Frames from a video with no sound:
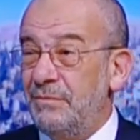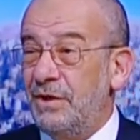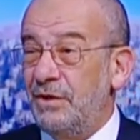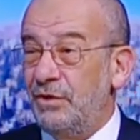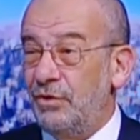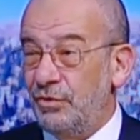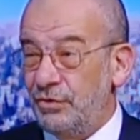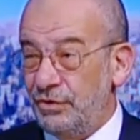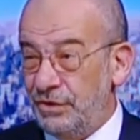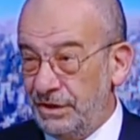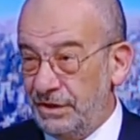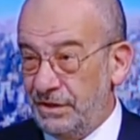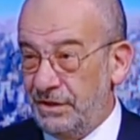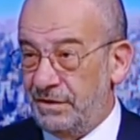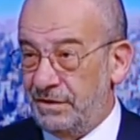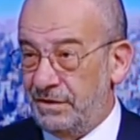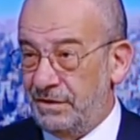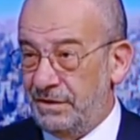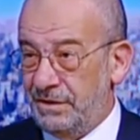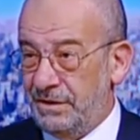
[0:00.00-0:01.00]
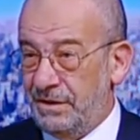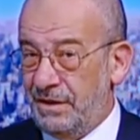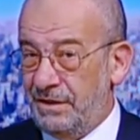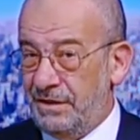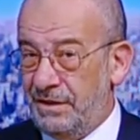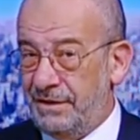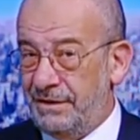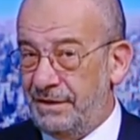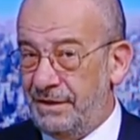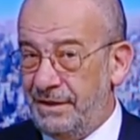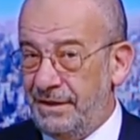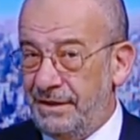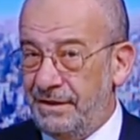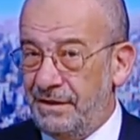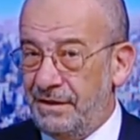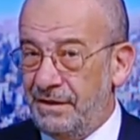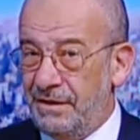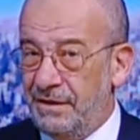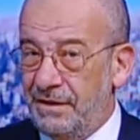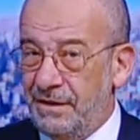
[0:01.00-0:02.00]
مليون دينار كان عندنا
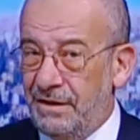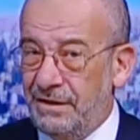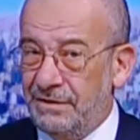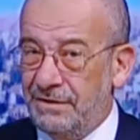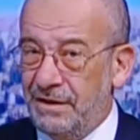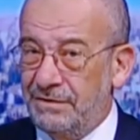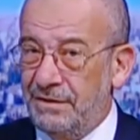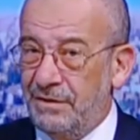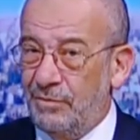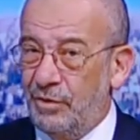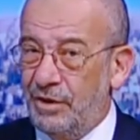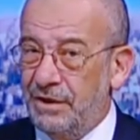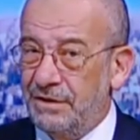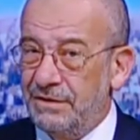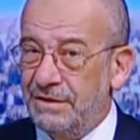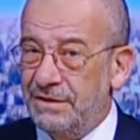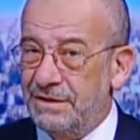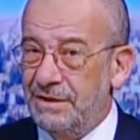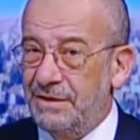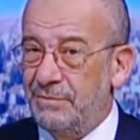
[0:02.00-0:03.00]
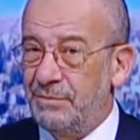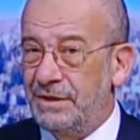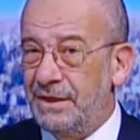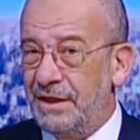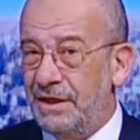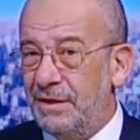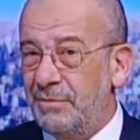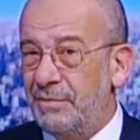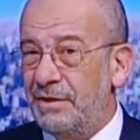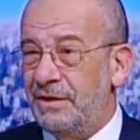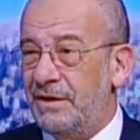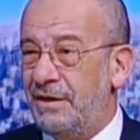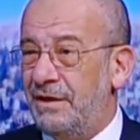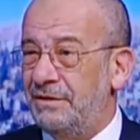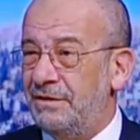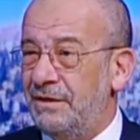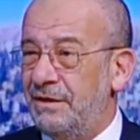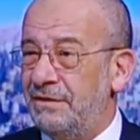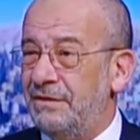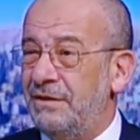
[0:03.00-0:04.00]
احنا آه، اعداد المهندسين من اكبر
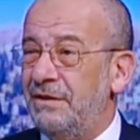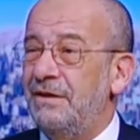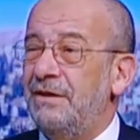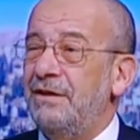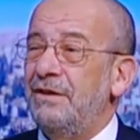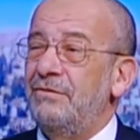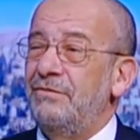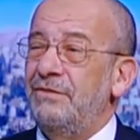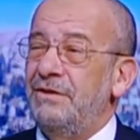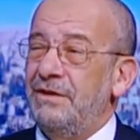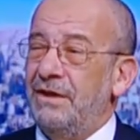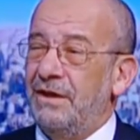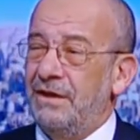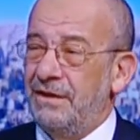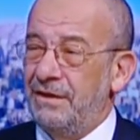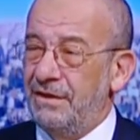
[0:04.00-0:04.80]
الاعداد في صحيح.